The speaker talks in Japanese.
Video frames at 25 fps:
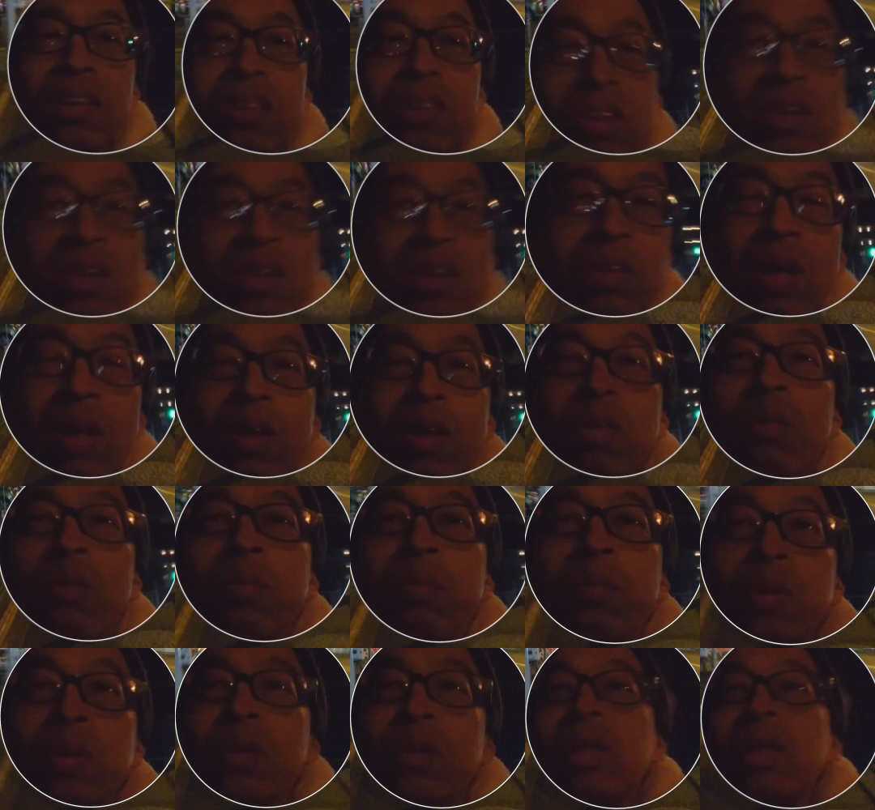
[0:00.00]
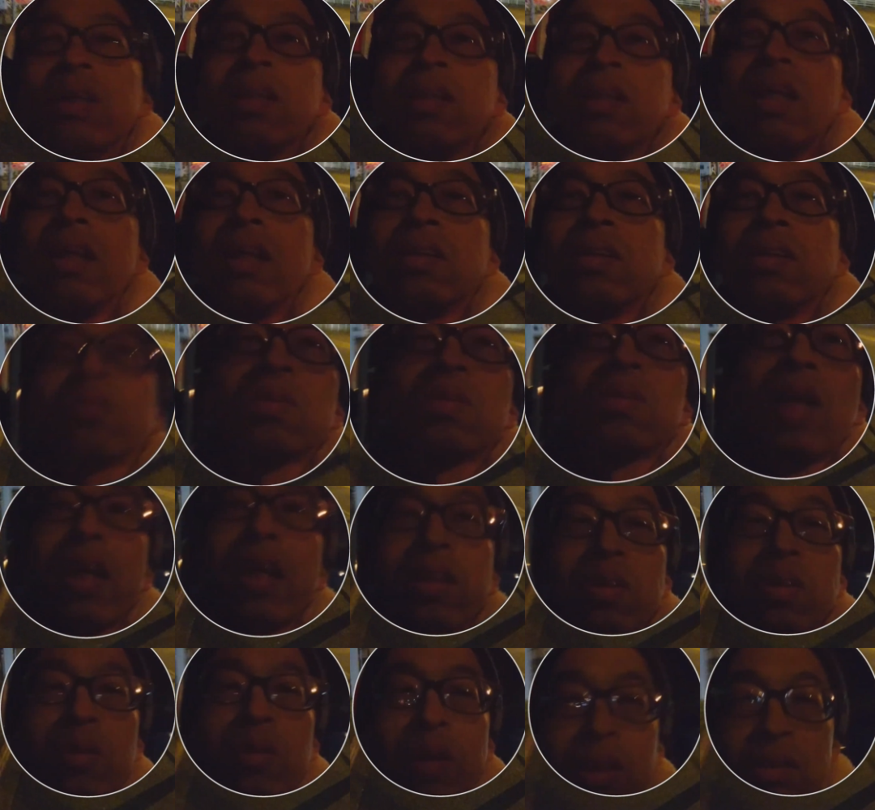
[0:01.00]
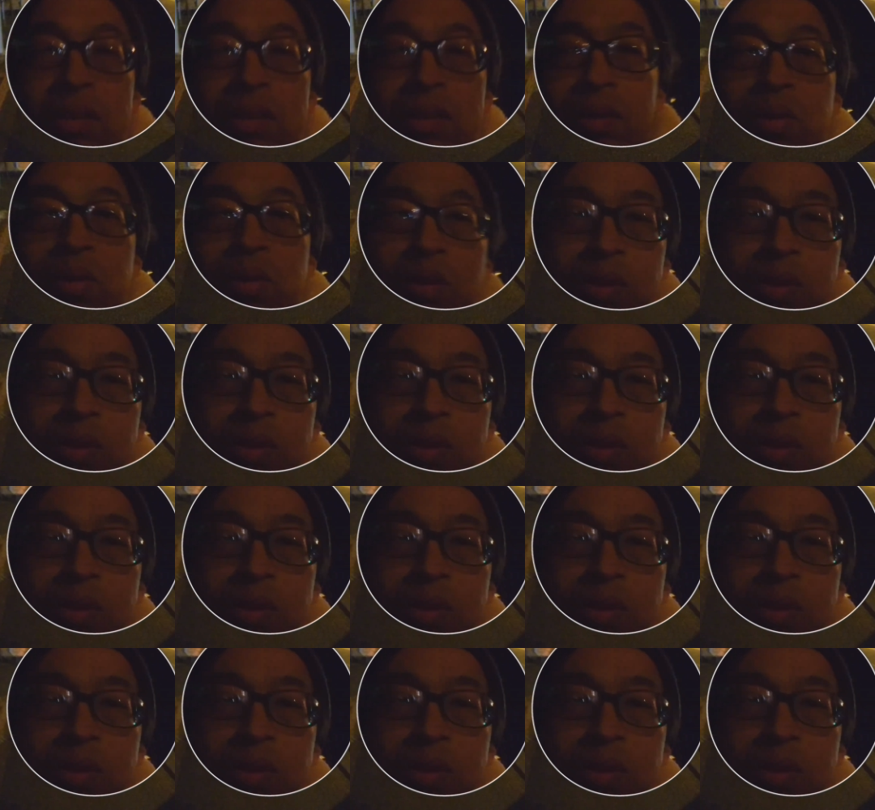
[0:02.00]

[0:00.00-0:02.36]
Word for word: 神話を持っていてその内容がすごく、